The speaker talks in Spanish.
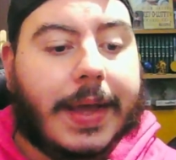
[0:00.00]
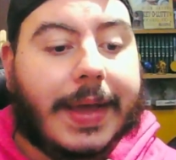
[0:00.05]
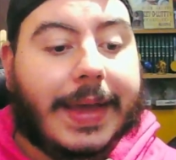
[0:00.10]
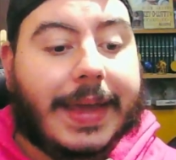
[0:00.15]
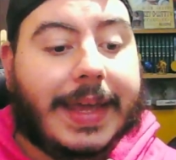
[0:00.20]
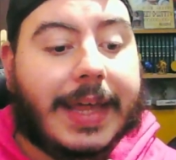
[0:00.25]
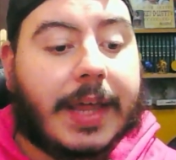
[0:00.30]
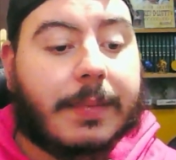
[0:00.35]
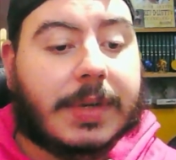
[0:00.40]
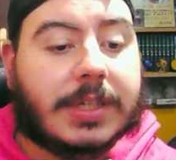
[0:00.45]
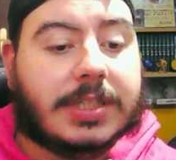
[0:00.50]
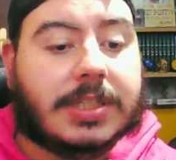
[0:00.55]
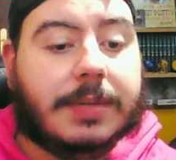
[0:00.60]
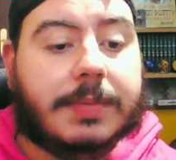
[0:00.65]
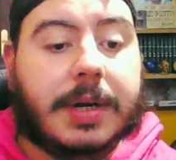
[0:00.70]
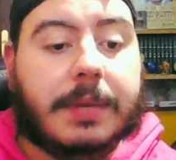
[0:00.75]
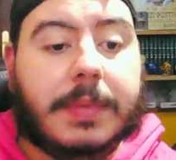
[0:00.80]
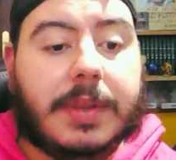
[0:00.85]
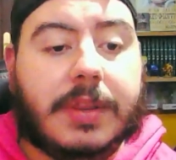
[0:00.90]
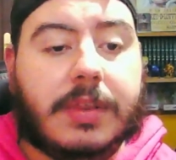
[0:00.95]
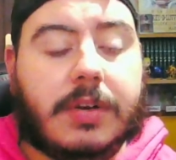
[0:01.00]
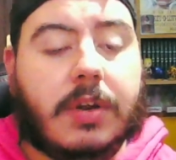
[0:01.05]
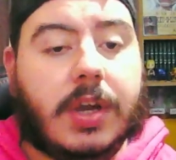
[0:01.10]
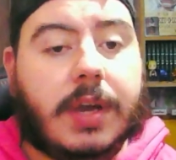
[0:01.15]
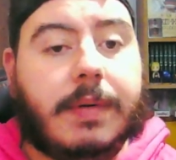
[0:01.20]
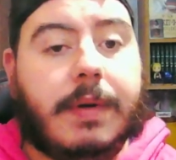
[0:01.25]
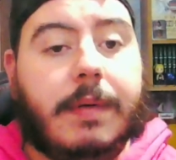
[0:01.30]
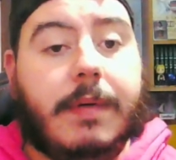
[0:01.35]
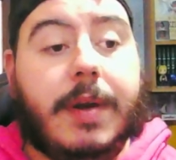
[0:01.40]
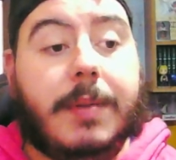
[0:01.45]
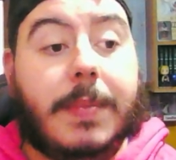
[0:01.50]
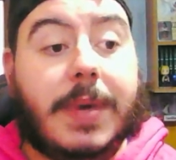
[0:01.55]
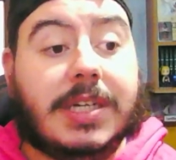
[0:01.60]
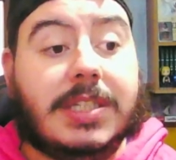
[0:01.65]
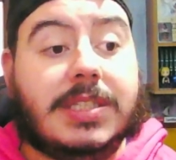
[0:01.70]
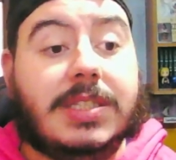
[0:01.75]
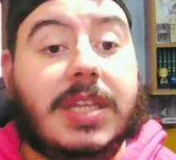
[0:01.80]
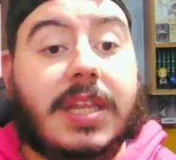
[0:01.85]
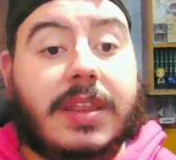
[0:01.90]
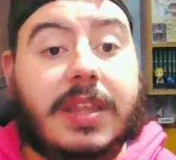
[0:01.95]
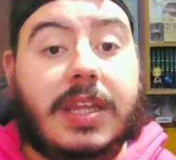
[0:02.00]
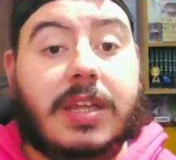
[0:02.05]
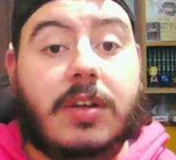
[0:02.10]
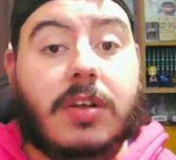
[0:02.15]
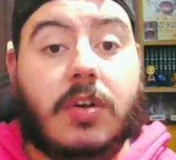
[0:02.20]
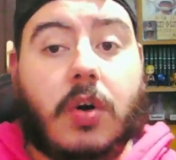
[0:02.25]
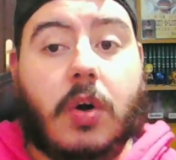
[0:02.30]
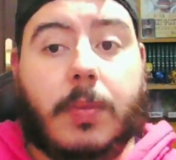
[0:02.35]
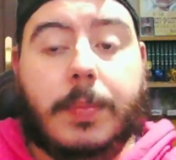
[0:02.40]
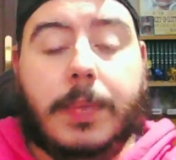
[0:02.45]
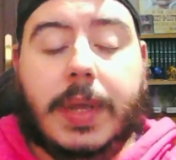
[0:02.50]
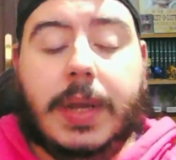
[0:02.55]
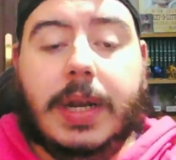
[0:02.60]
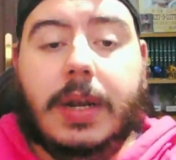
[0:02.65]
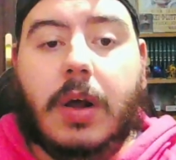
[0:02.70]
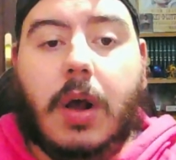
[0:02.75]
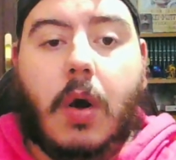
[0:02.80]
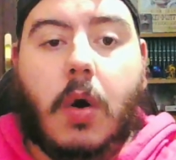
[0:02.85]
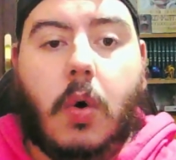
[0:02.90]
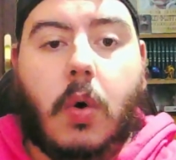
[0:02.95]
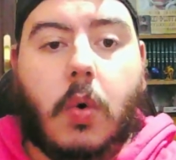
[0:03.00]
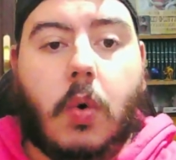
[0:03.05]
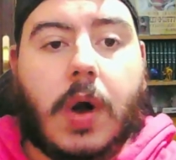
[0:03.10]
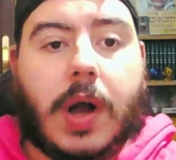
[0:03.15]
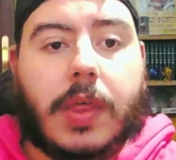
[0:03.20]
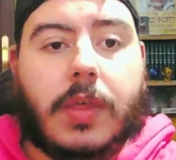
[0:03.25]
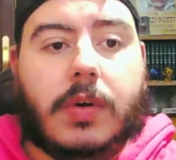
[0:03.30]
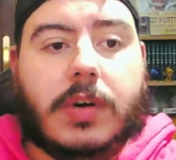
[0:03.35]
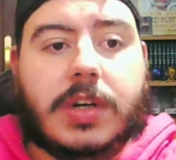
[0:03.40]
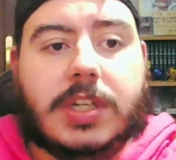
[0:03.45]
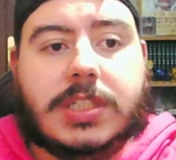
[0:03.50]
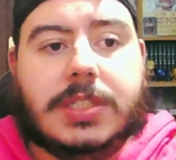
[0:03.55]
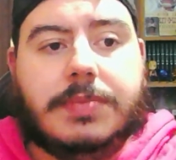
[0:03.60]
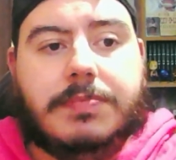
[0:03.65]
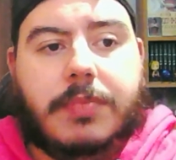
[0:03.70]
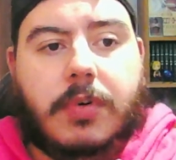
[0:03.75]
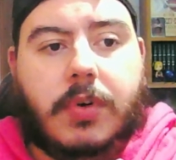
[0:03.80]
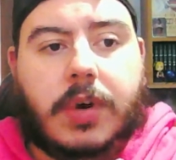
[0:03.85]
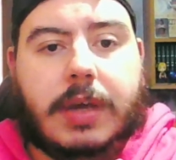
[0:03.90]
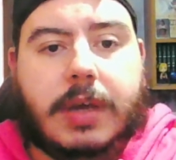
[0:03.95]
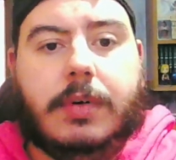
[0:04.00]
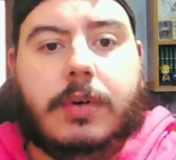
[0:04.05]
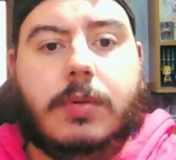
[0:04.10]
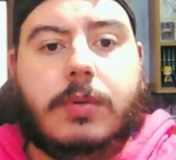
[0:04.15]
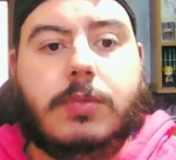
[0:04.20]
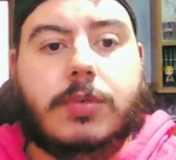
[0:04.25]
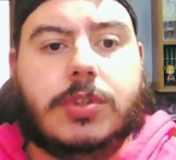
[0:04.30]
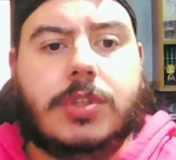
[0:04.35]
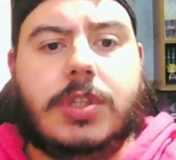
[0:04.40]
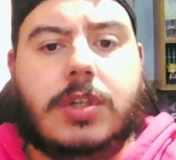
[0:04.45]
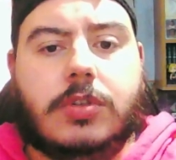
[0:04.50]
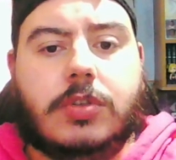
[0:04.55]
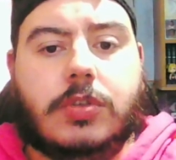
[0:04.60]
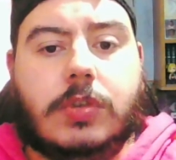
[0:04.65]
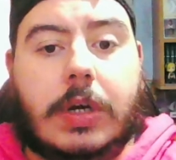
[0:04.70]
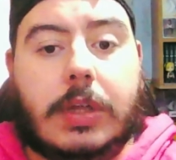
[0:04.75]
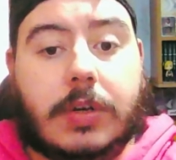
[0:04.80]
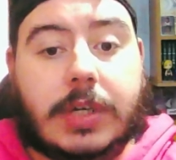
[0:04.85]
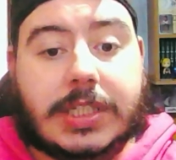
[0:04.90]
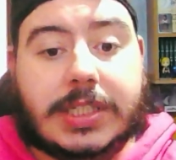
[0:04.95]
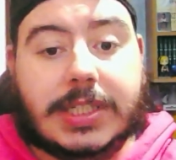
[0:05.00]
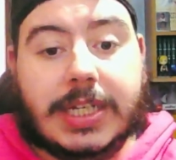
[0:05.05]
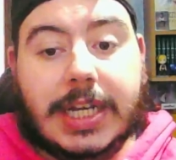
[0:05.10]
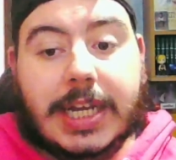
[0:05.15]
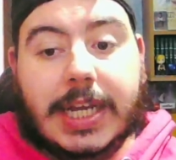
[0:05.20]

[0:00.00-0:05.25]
Y además también ha mencionado que va a haber más de 5.000 jugadores, porque, bueno, muchos de los jugadores